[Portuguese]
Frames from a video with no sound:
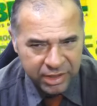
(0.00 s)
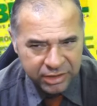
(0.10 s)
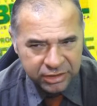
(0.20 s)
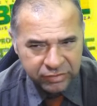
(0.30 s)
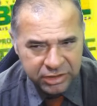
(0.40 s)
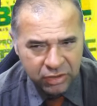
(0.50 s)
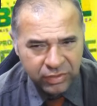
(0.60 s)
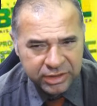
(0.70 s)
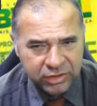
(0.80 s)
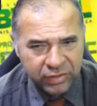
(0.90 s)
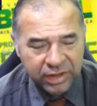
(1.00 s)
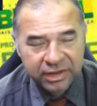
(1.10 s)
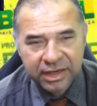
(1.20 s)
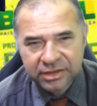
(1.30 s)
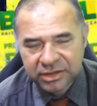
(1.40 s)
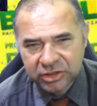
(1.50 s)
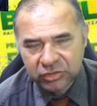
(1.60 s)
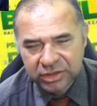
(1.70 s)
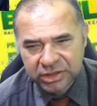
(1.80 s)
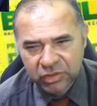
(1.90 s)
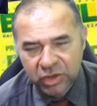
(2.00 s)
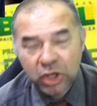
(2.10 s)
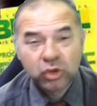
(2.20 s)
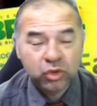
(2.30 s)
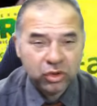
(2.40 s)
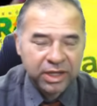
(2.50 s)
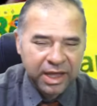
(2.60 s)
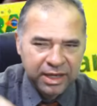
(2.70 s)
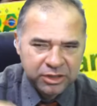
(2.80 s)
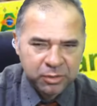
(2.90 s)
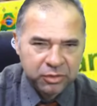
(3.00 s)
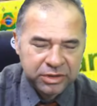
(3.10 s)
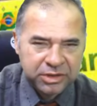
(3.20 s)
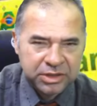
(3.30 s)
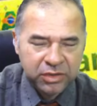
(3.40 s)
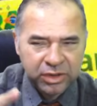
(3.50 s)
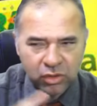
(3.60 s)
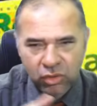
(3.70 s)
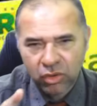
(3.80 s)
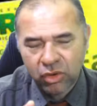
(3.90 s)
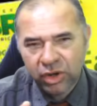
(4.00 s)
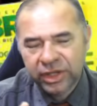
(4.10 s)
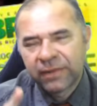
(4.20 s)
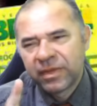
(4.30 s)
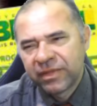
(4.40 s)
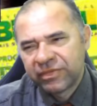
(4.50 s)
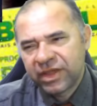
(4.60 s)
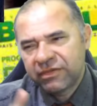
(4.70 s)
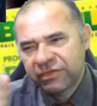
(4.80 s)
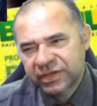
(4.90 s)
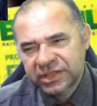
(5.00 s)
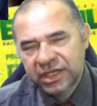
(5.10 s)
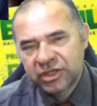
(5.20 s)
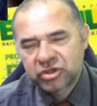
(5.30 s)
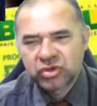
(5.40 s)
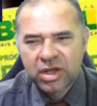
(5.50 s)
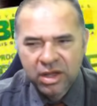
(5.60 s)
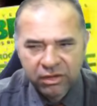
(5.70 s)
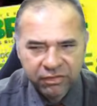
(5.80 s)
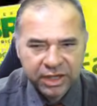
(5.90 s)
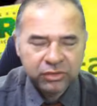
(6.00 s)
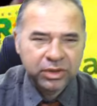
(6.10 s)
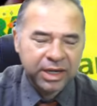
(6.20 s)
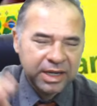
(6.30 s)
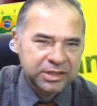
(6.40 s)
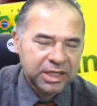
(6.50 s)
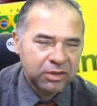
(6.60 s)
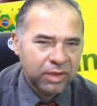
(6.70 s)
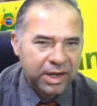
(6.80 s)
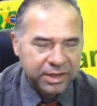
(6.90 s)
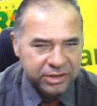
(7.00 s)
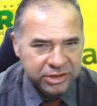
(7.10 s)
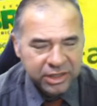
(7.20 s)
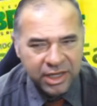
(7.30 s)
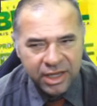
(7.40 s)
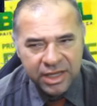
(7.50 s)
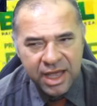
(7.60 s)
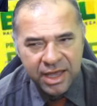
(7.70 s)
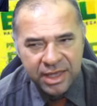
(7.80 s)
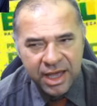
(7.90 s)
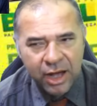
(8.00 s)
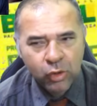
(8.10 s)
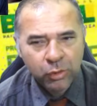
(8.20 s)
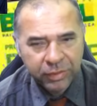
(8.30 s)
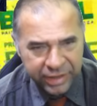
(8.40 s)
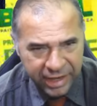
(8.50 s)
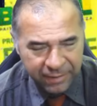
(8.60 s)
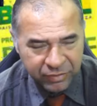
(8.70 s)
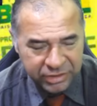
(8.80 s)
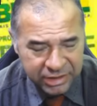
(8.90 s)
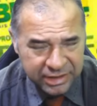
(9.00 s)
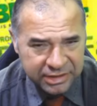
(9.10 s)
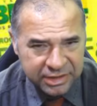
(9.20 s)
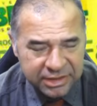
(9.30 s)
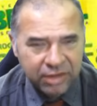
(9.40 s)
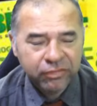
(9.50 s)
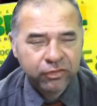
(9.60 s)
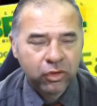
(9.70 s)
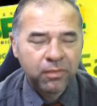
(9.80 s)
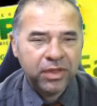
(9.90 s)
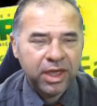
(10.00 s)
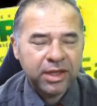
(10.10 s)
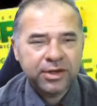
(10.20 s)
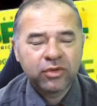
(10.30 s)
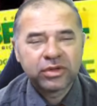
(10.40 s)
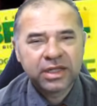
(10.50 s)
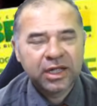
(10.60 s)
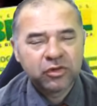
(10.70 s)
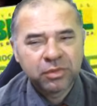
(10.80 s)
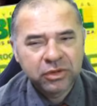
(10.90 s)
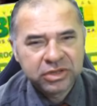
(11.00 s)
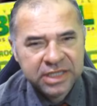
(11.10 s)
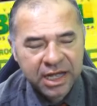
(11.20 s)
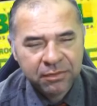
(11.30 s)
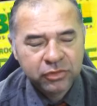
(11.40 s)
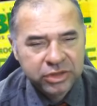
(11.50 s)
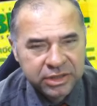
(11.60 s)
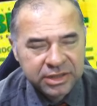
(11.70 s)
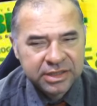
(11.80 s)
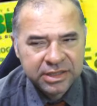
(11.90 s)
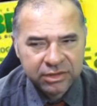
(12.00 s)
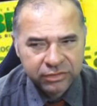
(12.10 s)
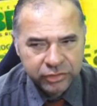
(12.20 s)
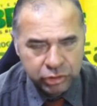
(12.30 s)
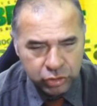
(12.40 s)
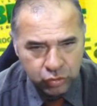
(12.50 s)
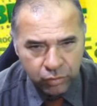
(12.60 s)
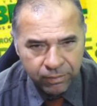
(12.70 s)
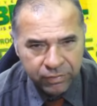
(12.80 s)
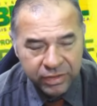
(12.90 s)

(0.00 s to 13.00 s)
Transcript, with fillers: Se você conhece alguém que está nessa situação, que entrou na regra de proteção e não concorda, deve fazer isso. Vá no CRAS, atualize e aí acompanhar. Se necessário for, entre em contato pelo zap o Disque 121.